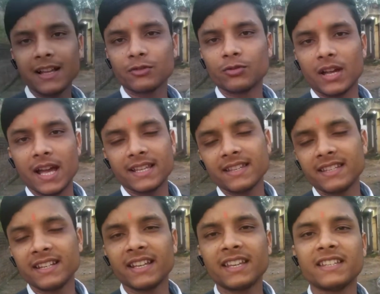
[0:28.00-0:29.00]
कुछ ऐसा
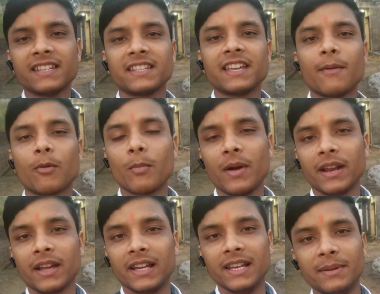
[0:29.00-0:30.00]
सीन है कि जैसे कि आपको मैंने
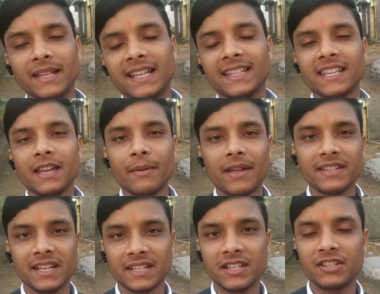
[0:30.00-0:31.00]
कल ही बताया था कि हमारे
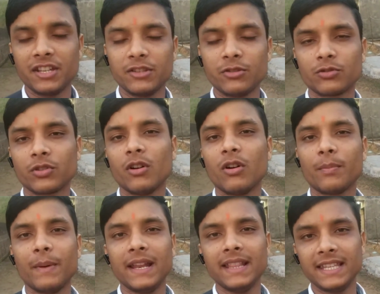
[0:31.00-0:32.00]
सेक्शन चेंज हो चुके हैं और
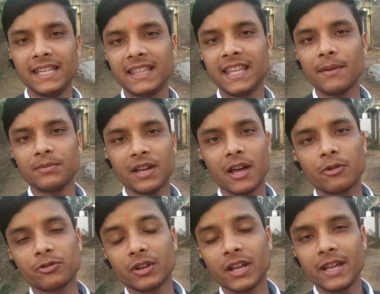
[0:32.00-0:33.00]
पहले तीन थे अब चार
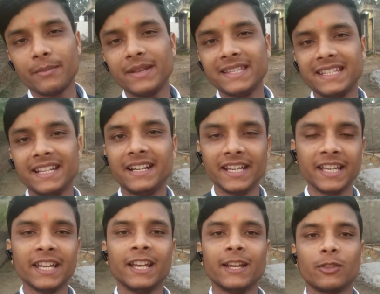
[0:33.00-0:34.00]
हो चुके ए बी सी डी
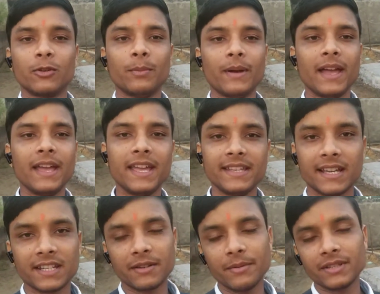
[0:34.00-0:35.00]
तो मैं ए
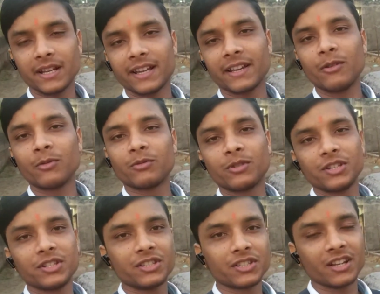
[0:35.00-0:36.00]
सेक्शन में चला गया हूँ
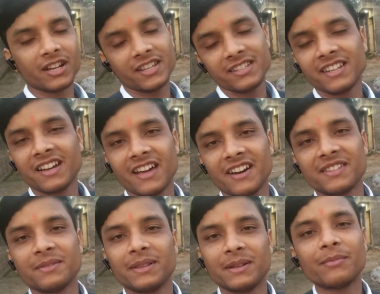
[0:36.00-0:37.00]
किस किसी कारण
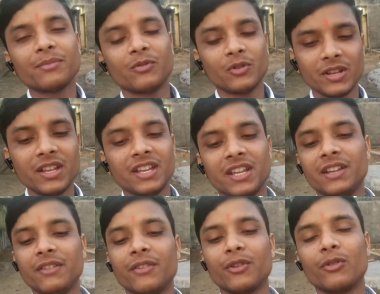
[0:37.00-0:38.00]
से मतलब वही
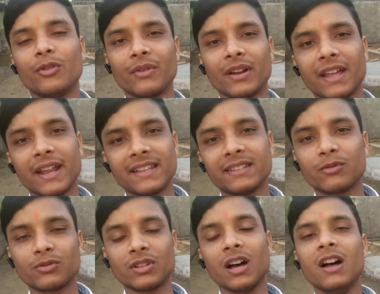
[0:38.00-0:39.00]
इवन ओड वगैरह ऐसा
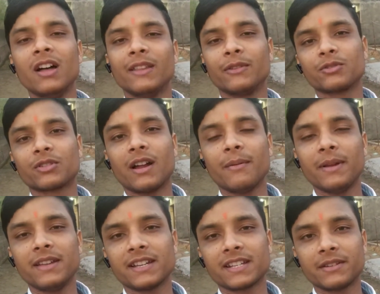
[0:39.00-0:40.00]
कुछ था तो उस कारण
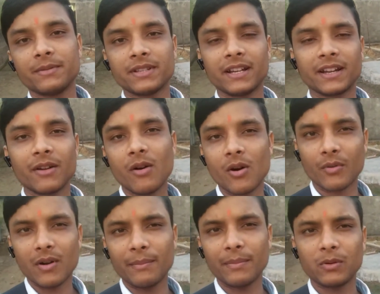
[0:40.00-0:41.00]
मैं ए सेक्शन में चला गया हूँ और
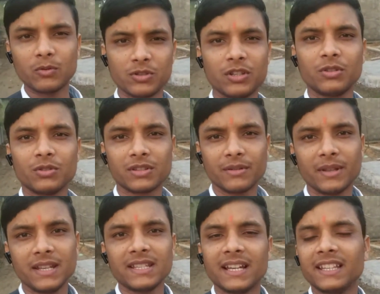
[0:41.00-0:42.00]
वहाँ पर कुछ ही दोस्त
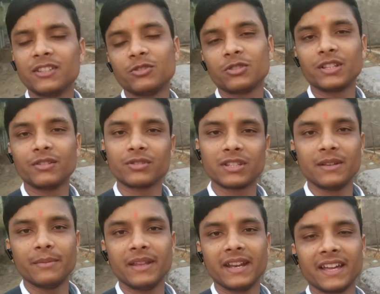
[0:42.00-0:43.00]
मेरे ज़्यादा जो थे वो
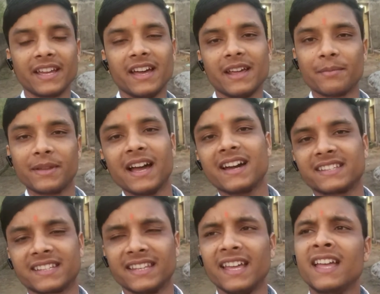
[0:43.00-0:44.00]
सी में रह गए यार अब क्या कर
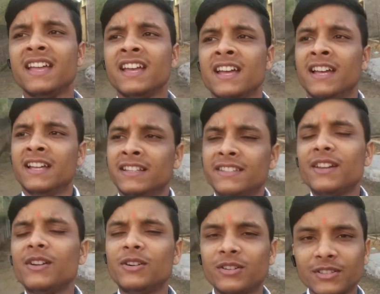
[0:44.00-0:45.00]
सकते हैं
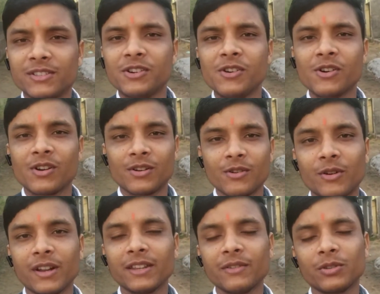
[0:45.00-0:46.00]
चलो जो
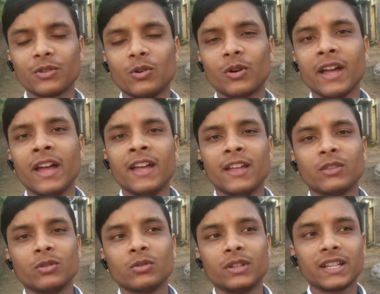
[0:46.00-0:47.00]
होना था वो तो हो गया
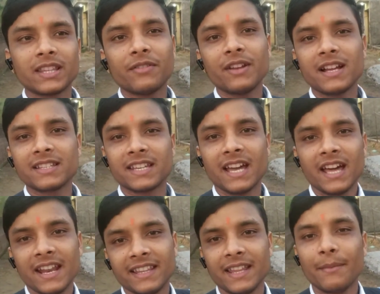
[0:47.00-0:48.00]
तो देखते फिर आज
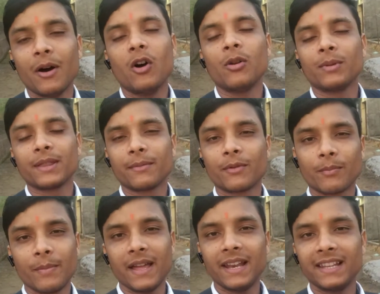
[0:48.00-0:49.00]
क्या रहता है माहौल मतलब
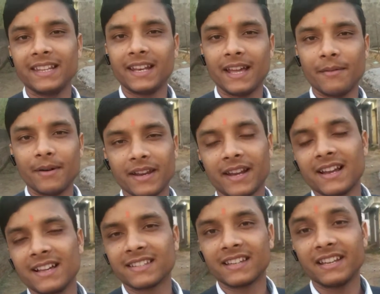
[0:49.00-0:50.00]
पहले दिन है हमारी
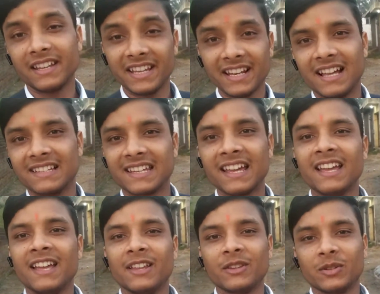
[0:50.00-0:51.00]
क्लास का नई क्लास है
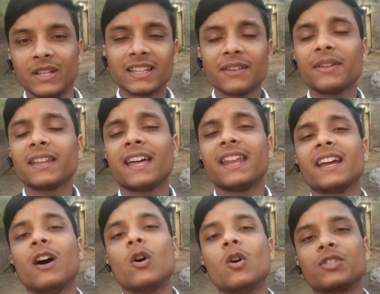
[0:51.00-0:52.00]
तो देखते फिर क्या
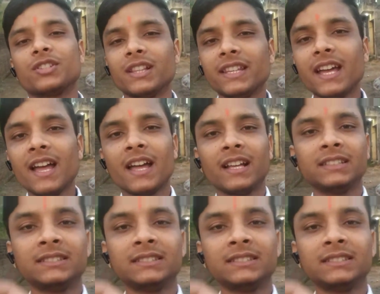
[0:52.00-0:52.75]
रहेगा और चलते हैं